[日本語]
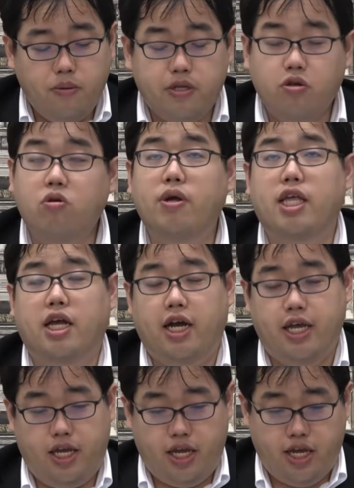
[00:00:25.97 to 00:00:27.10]
まあ、そこまで
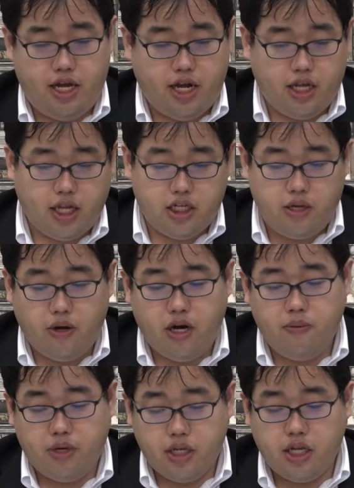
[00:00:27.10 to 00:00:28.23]
長い、えー、形ではあ
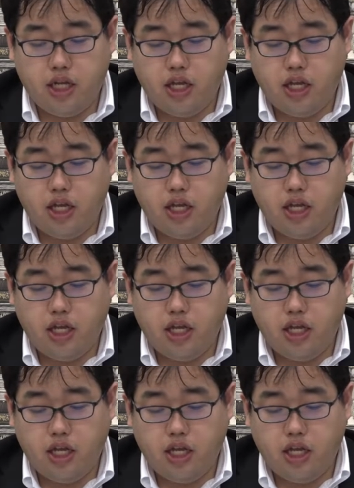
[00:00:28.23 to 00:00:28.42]
りません。